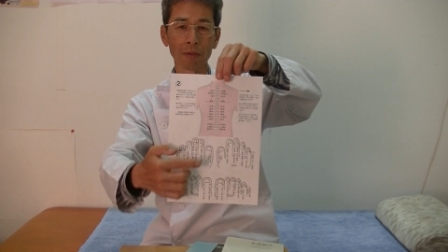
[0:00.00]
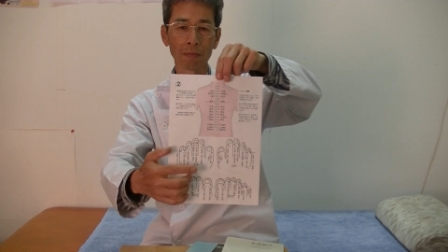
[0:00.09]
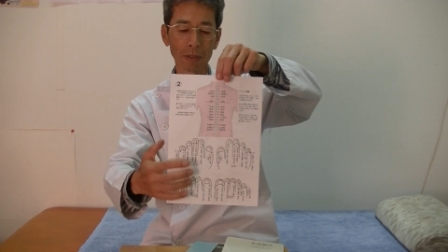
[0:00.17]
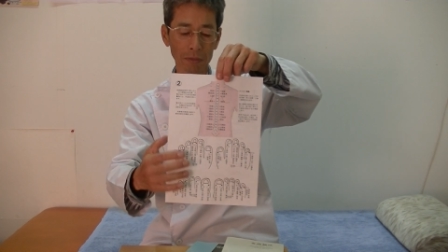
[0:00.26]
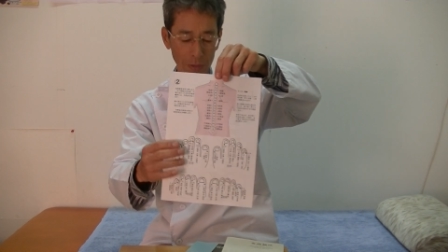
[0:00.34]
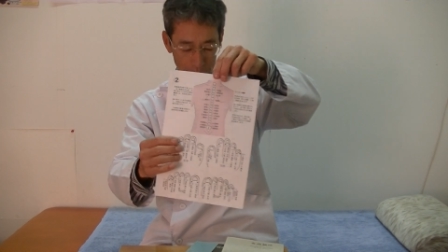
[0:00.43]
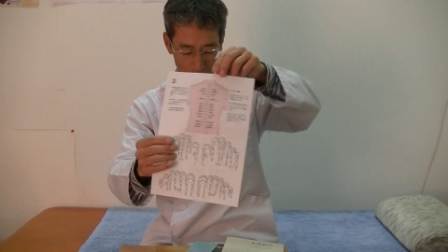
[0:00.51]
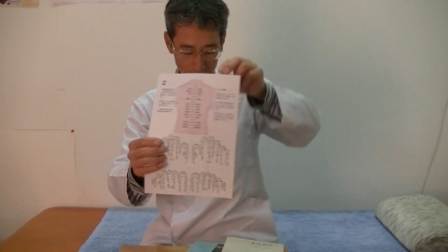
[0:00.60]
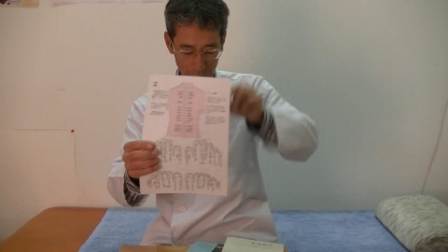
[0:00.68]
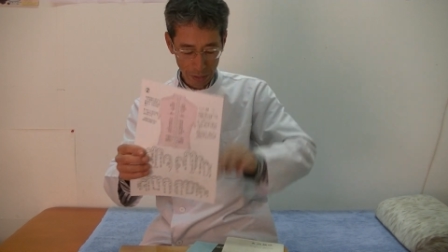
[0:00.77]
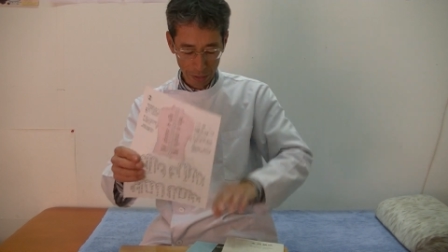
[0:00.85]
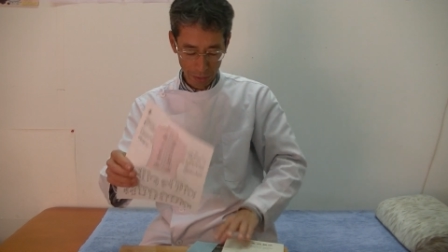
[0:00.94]
まあ、詳しく
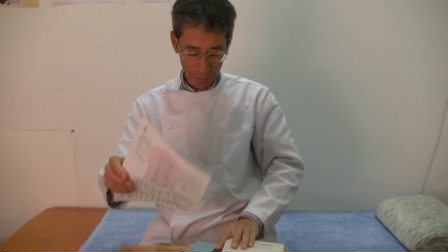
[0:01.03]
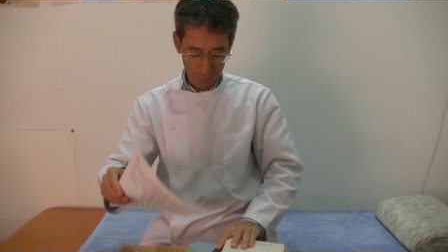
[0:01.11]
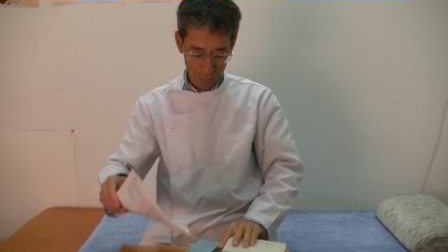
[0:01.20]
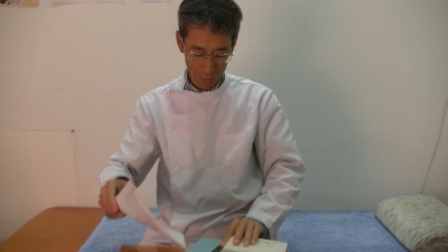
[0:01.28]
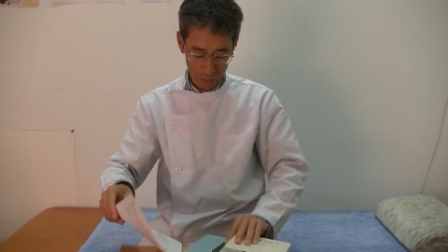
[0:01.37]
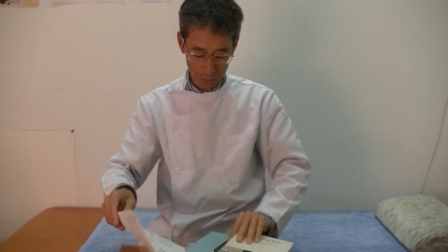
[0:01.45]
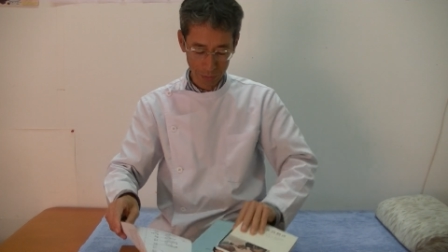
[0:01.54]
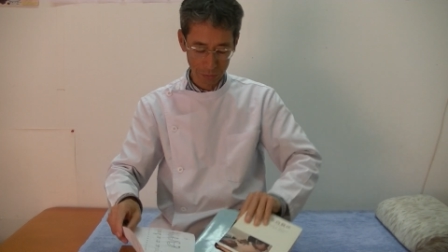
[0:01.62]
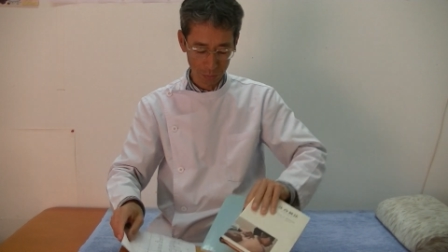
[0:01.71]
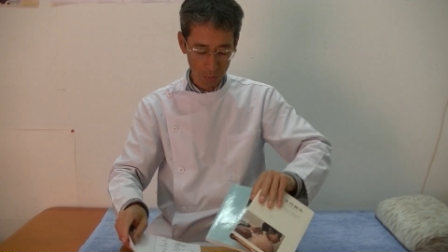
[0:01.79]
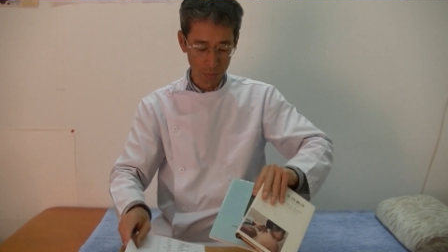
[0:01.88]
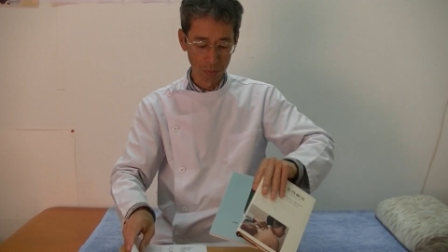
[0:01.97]
はこの2冊
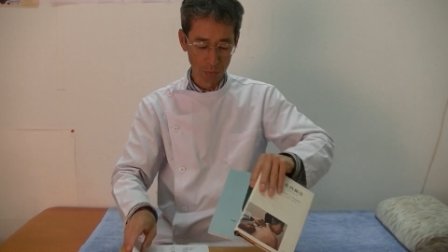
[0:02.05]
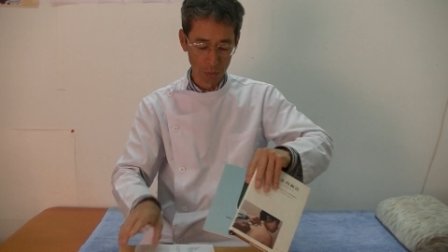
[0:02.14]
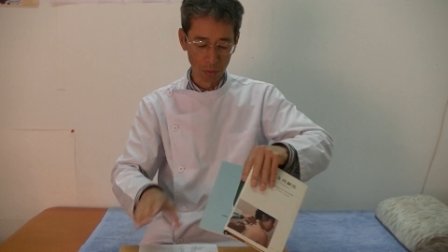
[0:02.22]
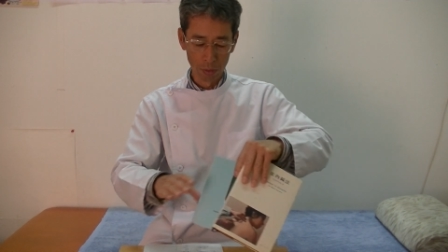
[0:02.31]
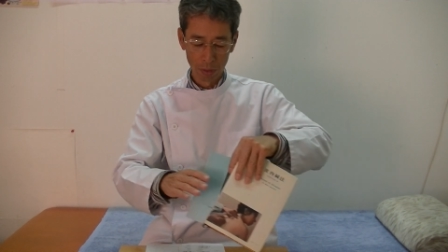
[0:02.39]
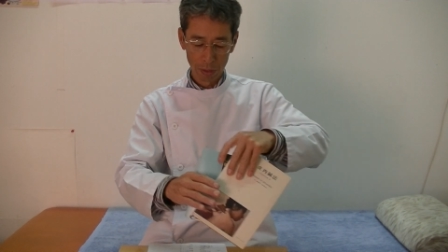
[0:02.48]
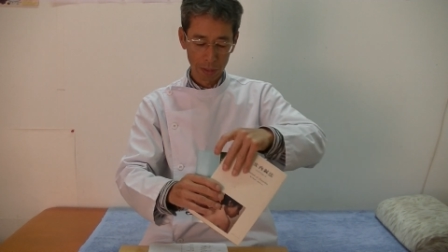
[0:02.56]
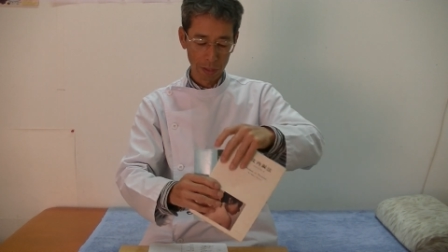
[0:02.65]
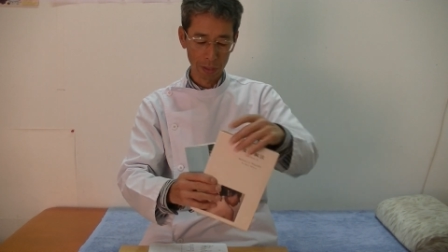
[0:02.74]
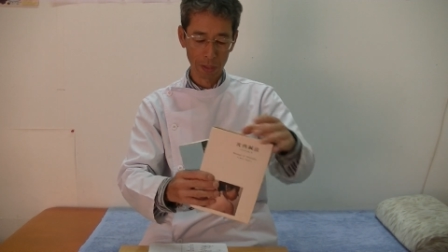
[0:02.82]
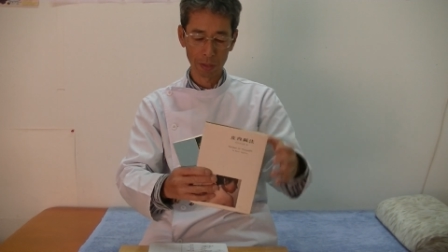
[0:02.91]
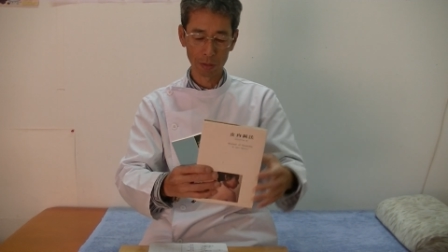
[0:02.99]
の本を、
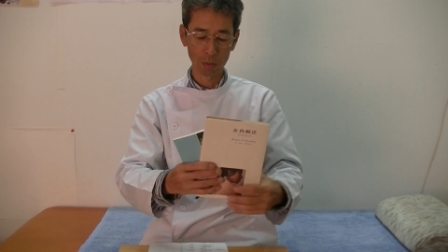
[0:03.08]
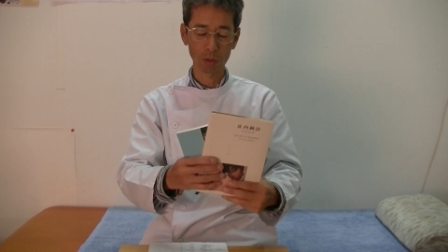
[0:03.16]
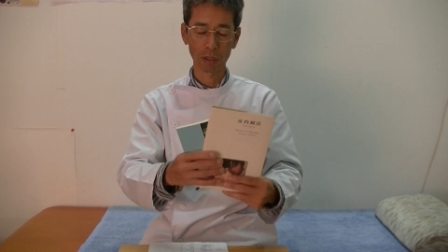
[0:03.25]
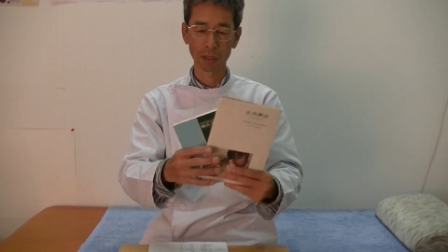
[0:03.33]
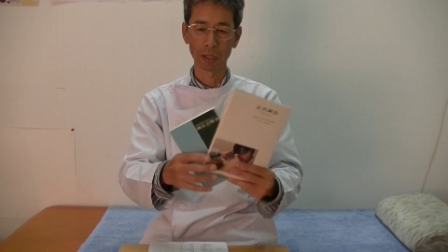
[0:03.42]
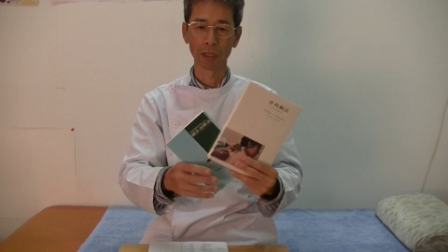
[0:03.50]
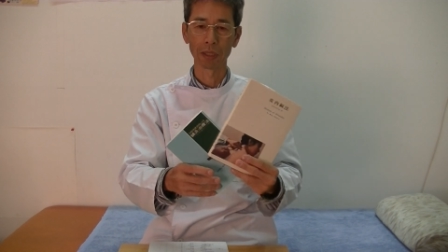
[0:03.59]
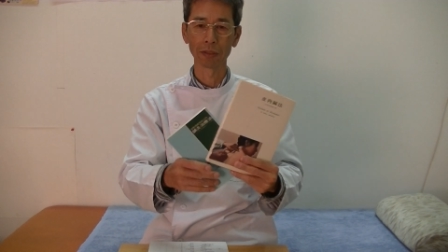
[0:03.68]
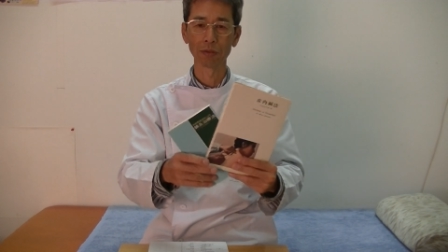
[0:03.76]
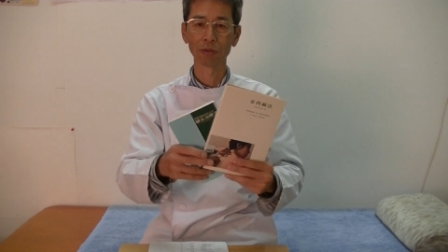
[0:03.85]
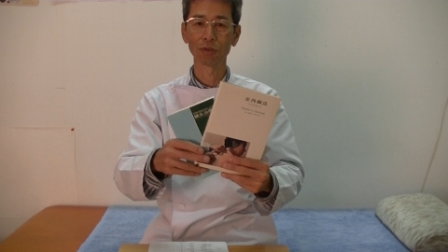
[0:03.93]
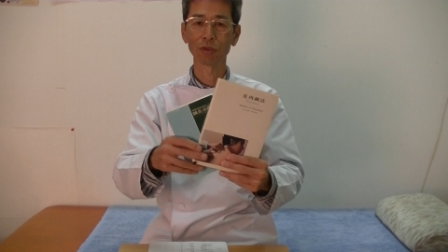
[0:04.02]
えー、どっかで
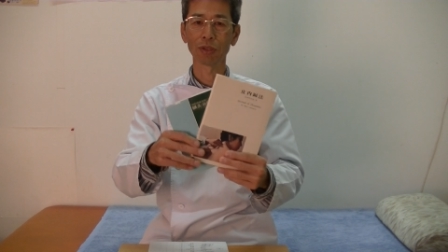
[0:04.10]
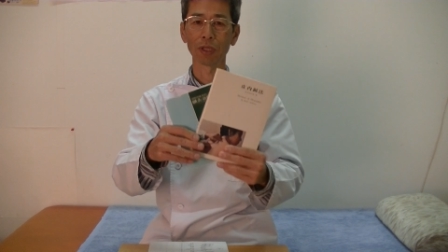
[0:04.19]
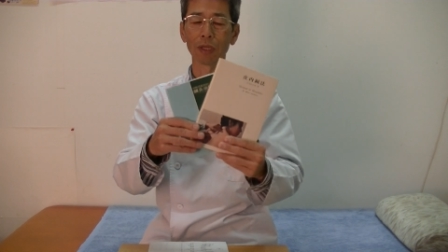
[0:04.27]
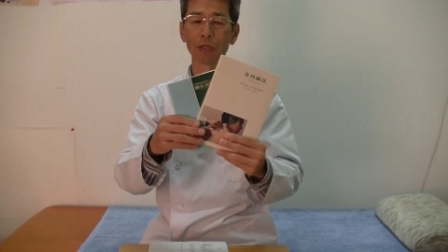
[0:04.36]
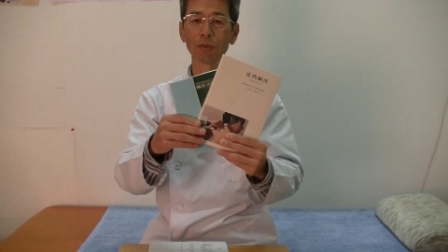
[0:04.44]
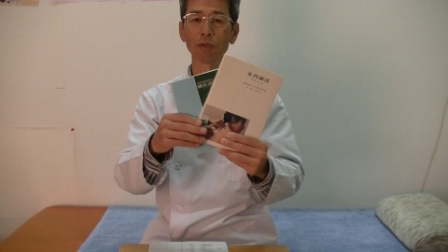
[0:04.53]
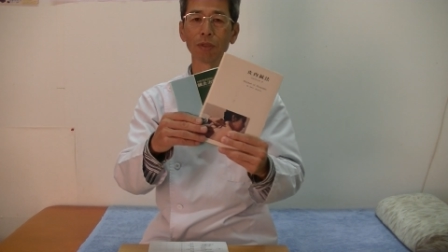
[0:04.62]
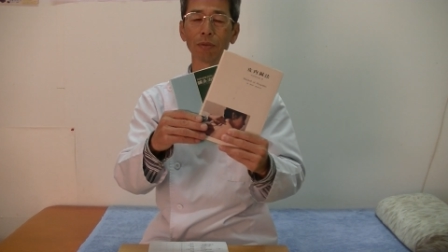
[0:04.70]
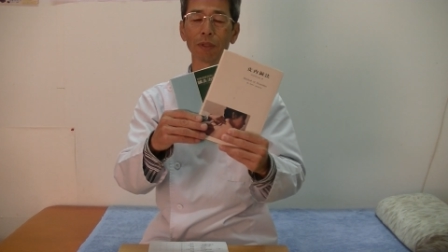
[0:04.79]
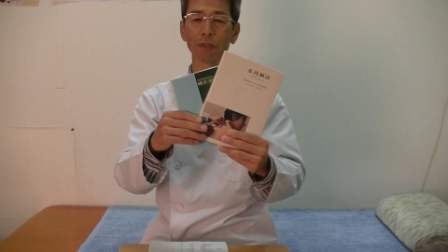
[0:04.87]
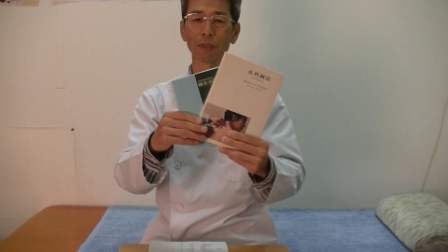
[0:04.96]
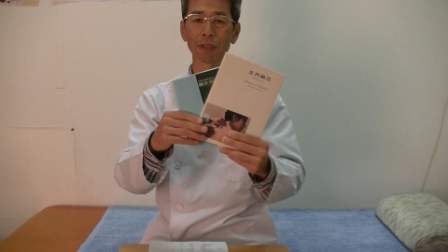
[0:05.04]
入手して読んでみ
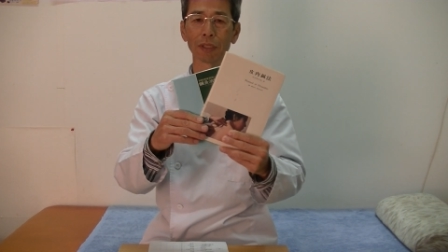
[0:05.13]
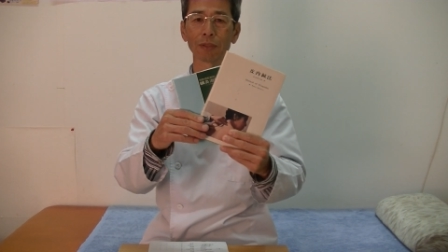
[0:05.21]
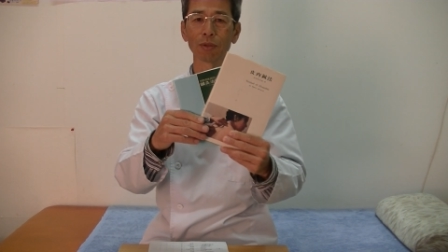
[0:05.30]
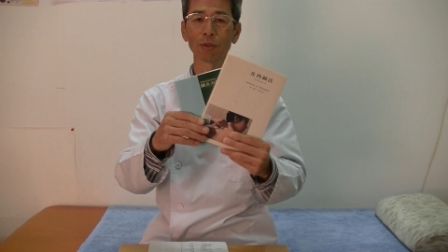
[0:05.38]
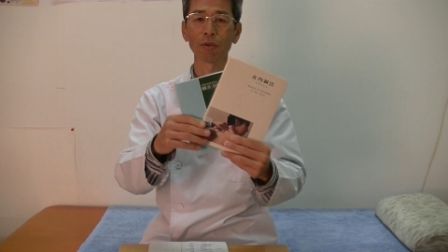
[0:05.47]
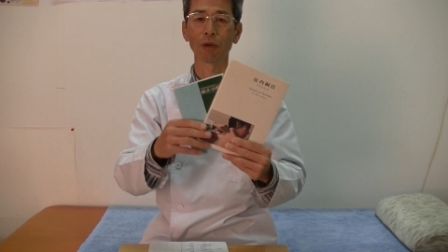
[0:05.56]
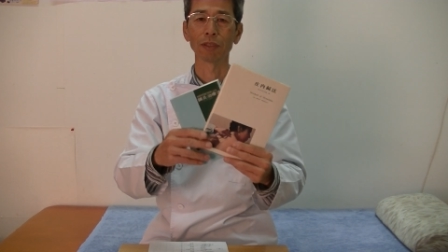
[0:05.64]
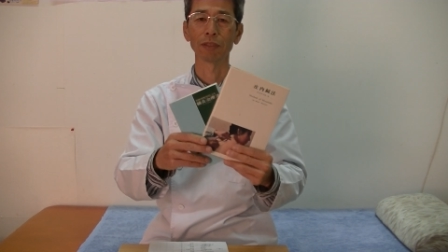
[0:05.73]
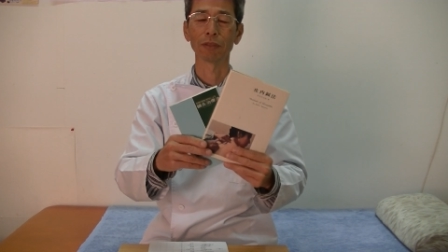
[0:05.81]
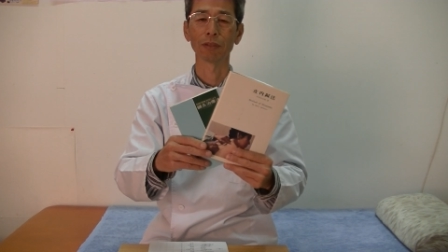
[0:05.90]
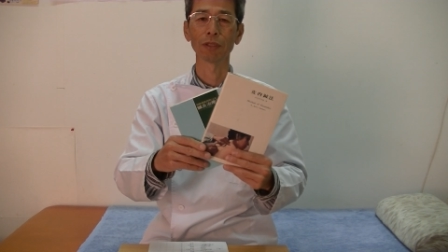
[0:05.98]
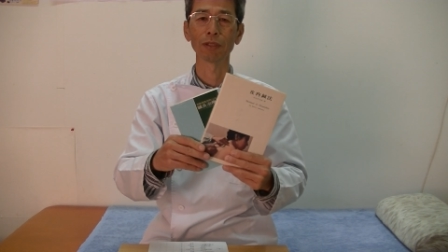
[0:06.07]
てくださいそれでは実
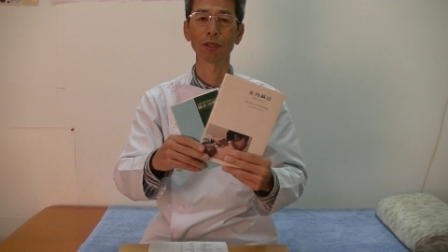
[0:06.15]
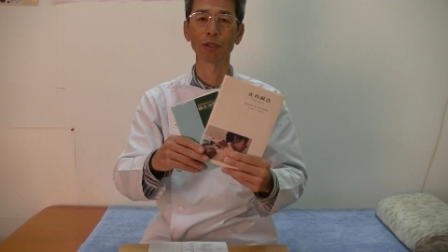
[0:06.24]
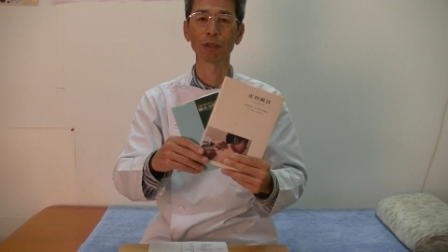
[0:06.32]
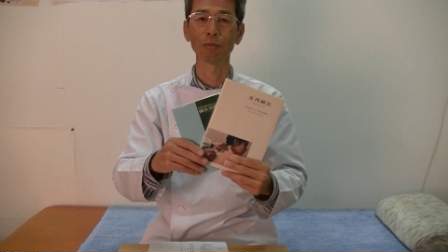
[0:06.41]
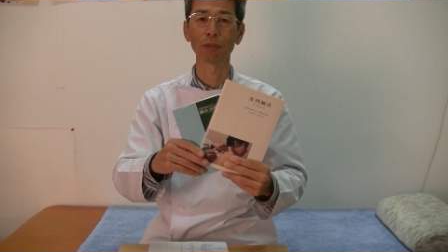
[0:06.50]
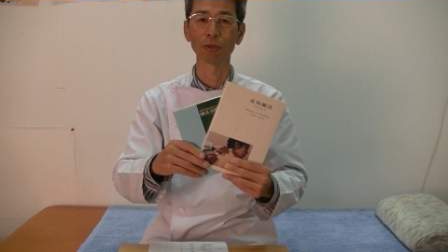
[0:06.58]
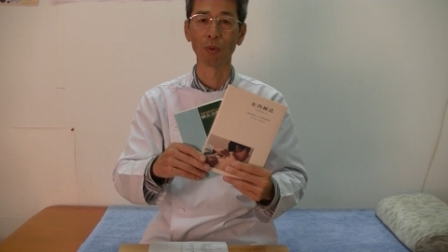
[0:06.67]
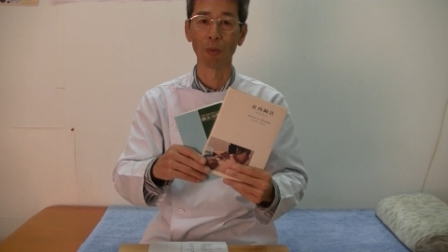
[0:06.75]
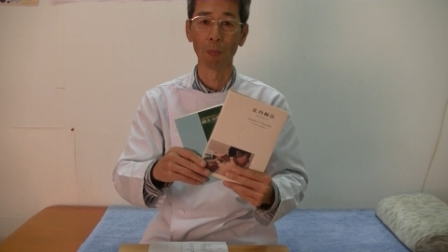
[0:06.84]
際にやってみましょ